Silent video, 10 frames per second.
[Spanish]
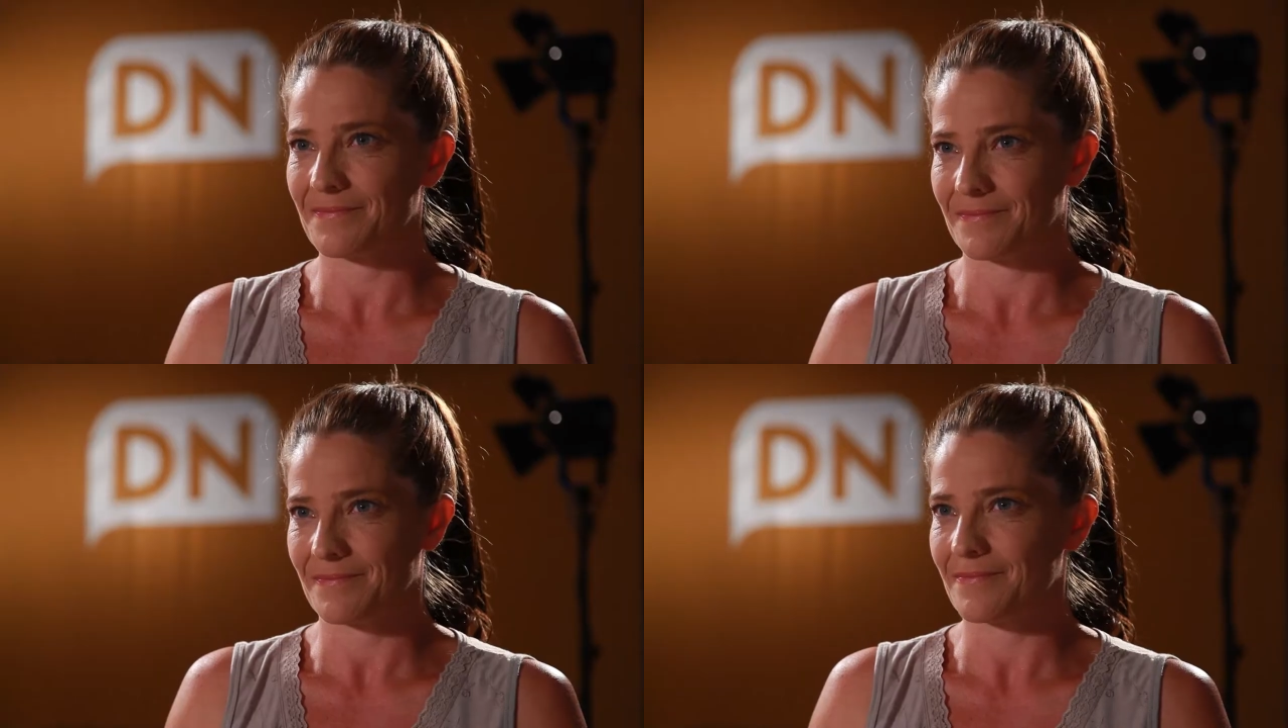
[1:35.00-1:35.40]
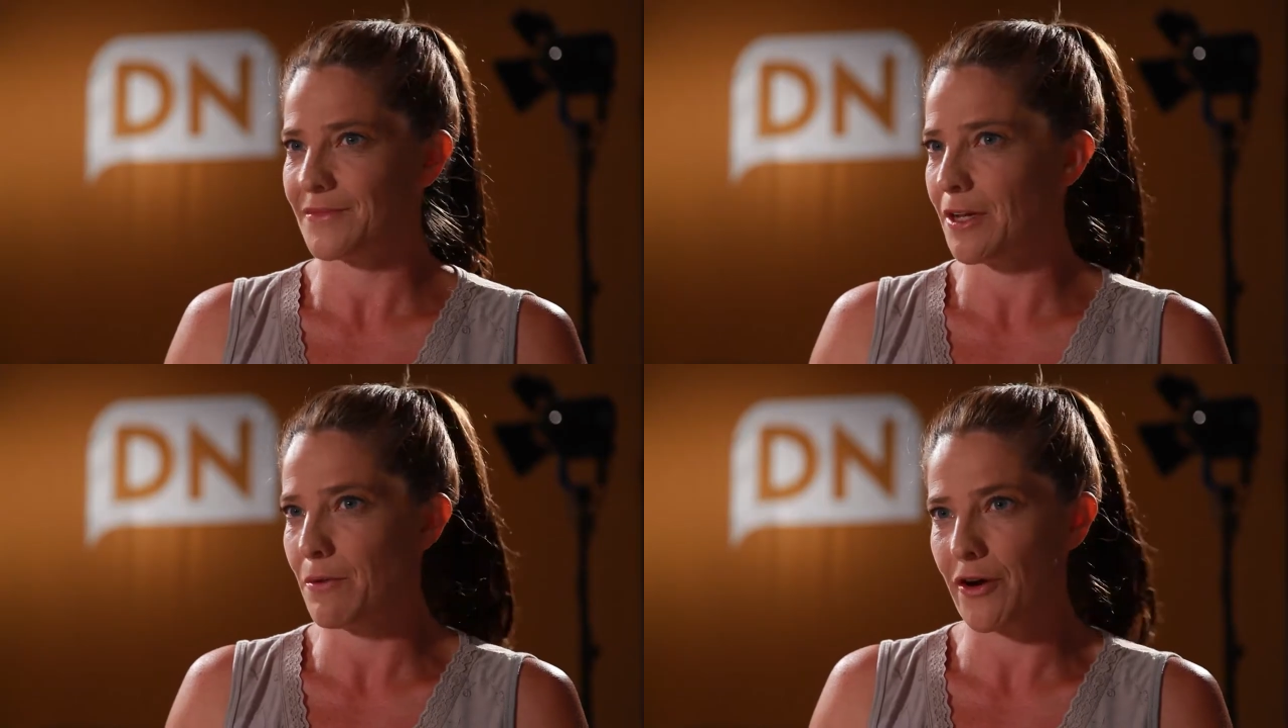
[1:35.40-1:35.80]
y de
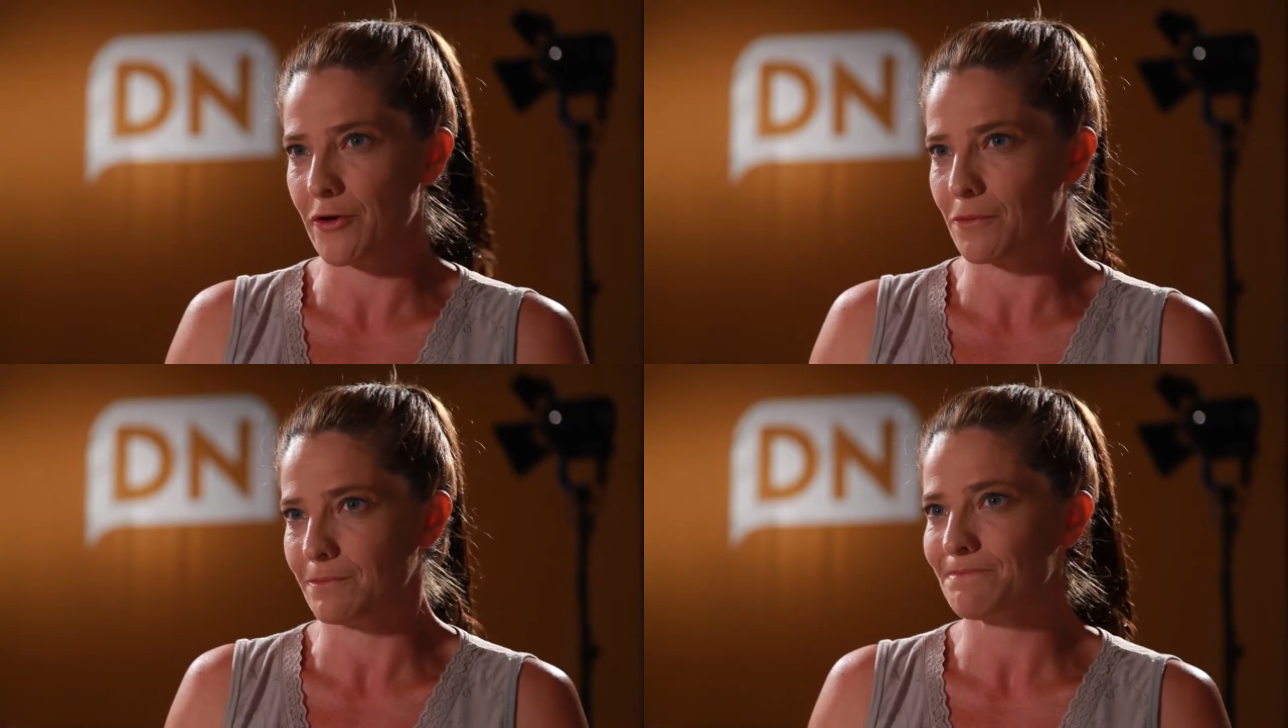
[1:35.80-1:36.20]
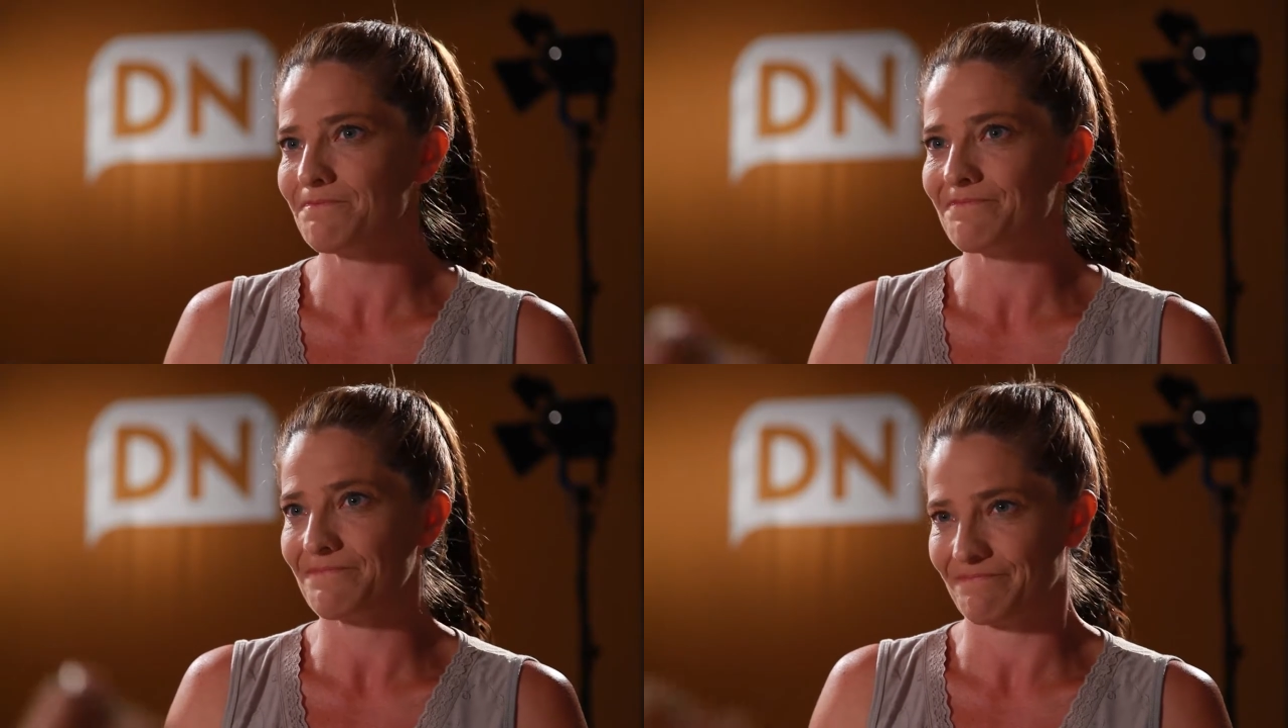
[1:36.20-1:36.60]
una cierta
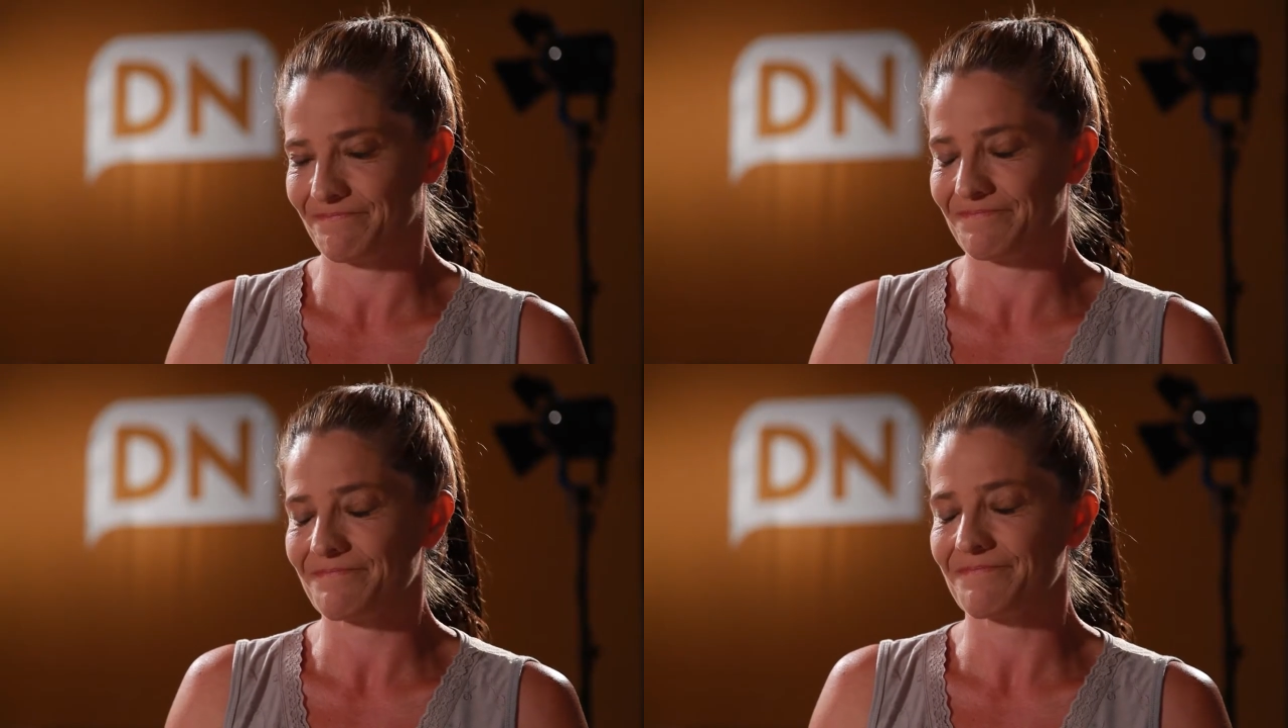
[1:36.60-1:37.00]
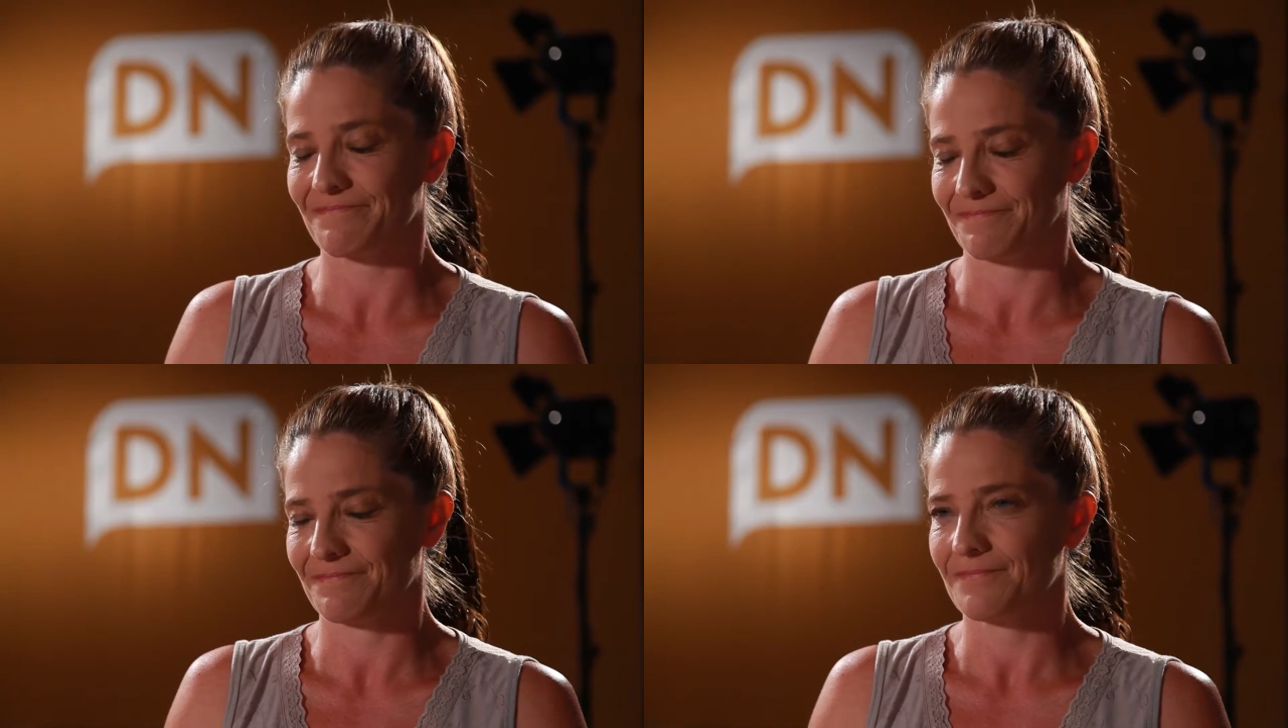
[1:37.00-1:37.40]
clase
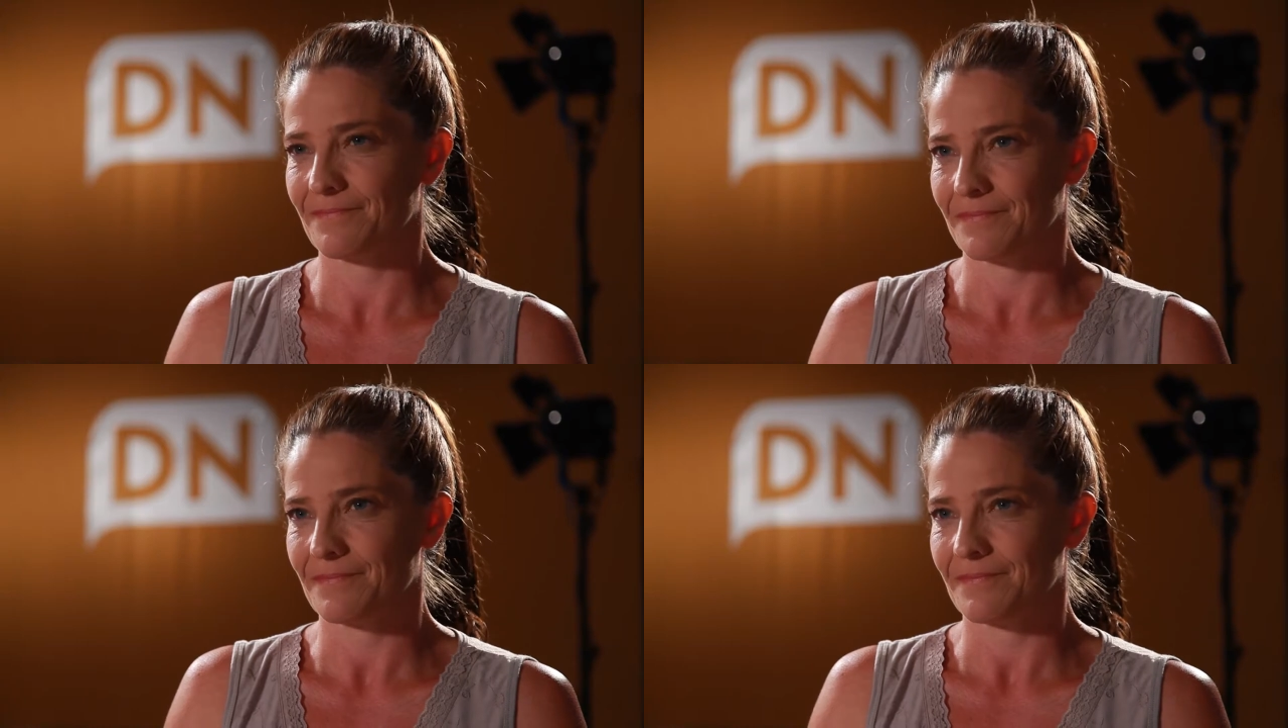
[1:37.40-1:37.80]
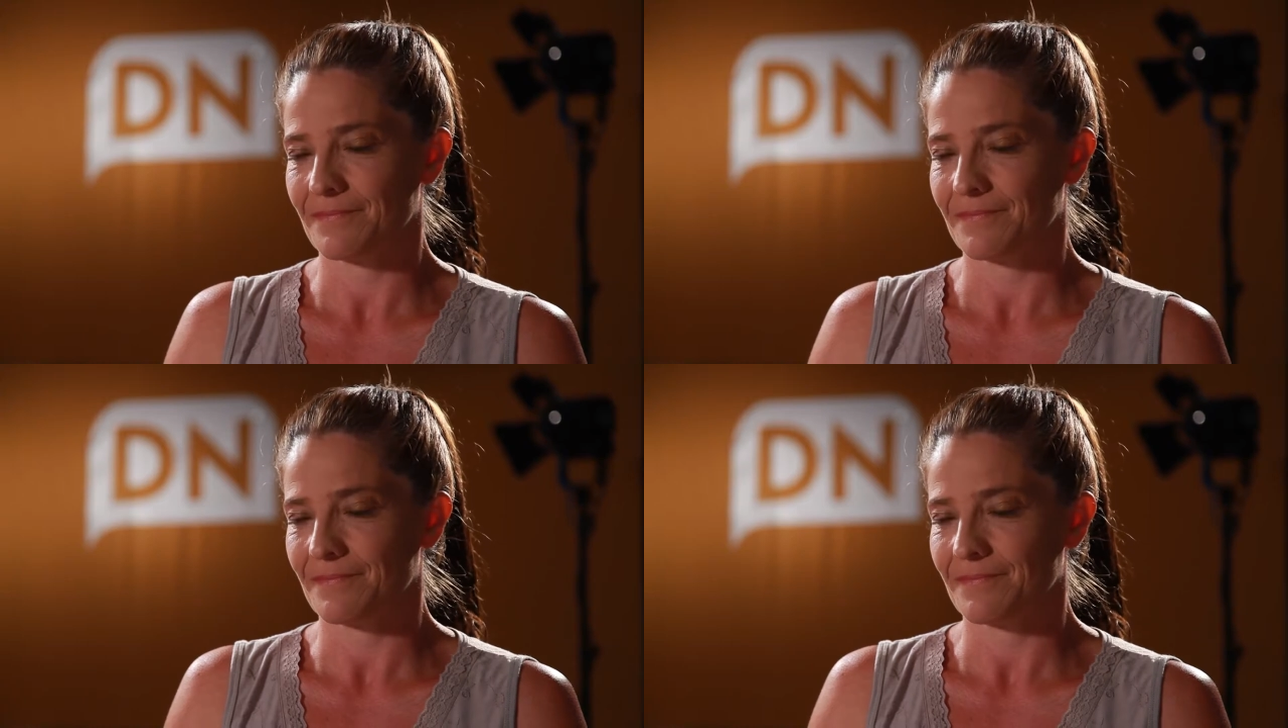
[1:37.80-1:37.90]
social yo lo